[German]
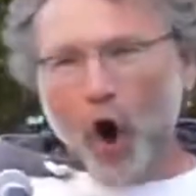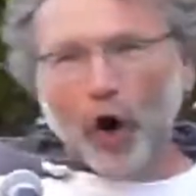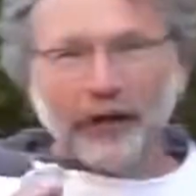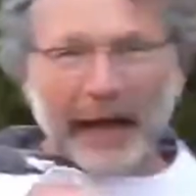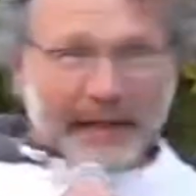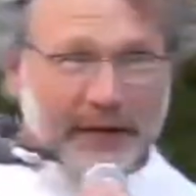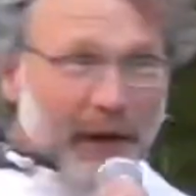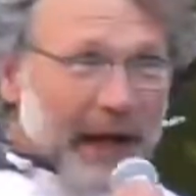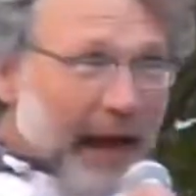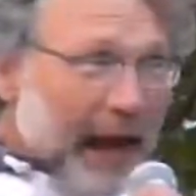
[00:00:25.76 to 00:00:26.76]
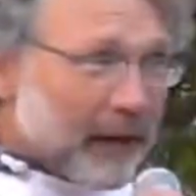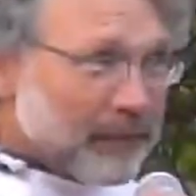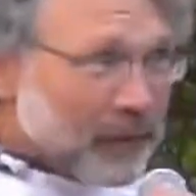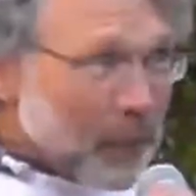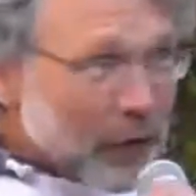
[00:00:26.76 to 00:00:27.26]
Und
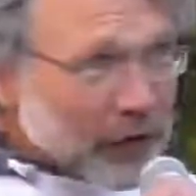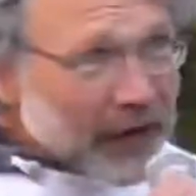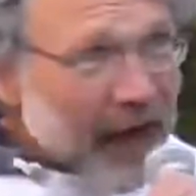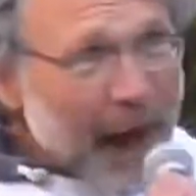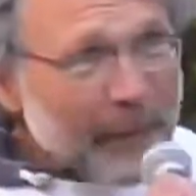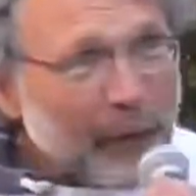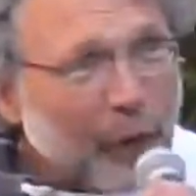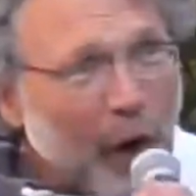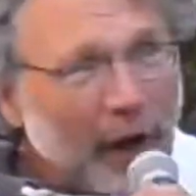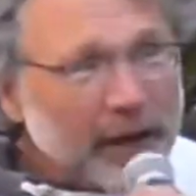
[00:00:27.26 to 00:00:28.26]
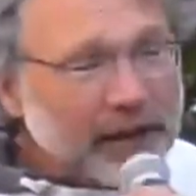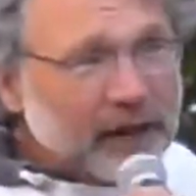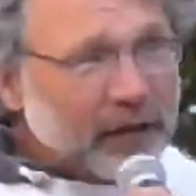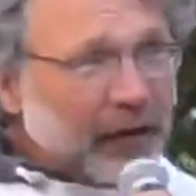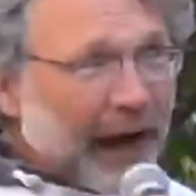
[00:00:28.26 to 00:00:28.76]
deswegen möchte ich, bevor
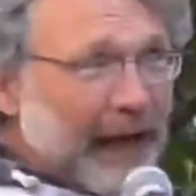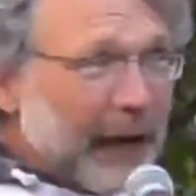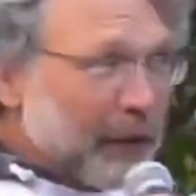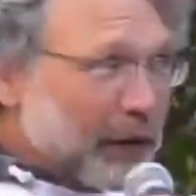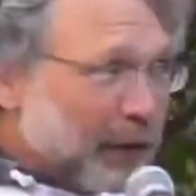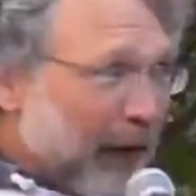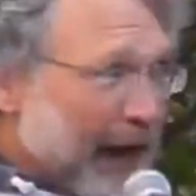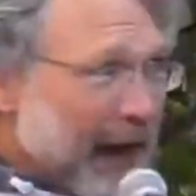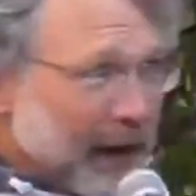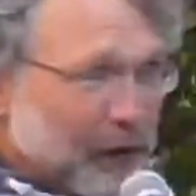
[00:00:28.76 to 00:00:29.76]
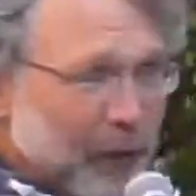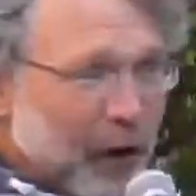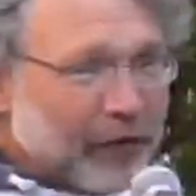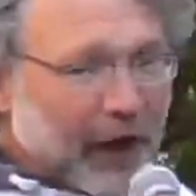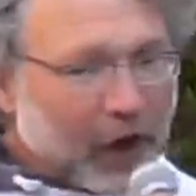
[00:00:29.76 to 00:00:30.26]
ich zu einem etwas freieren
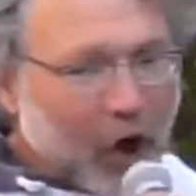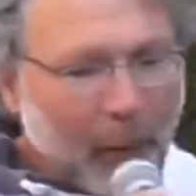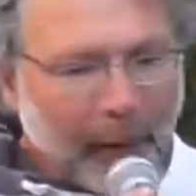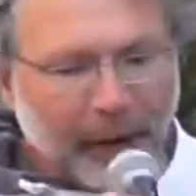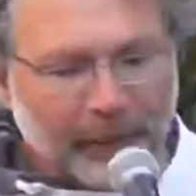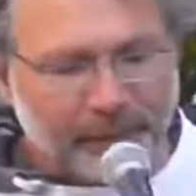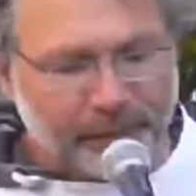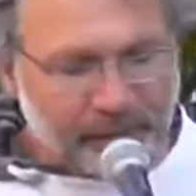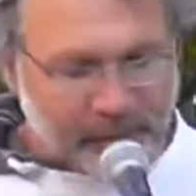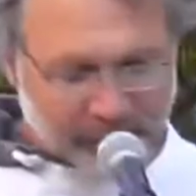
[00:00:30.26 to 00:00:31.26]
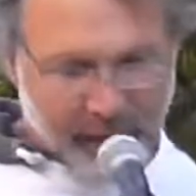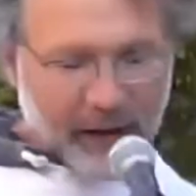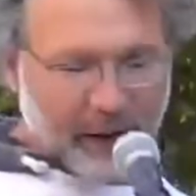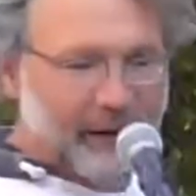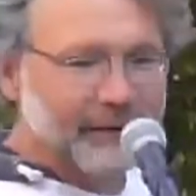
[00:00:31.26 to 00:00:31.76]
Vortrag komme,
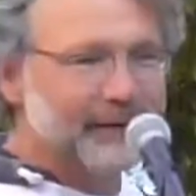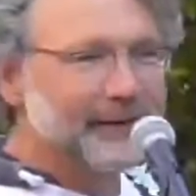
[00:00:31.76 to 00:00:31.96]
Danke.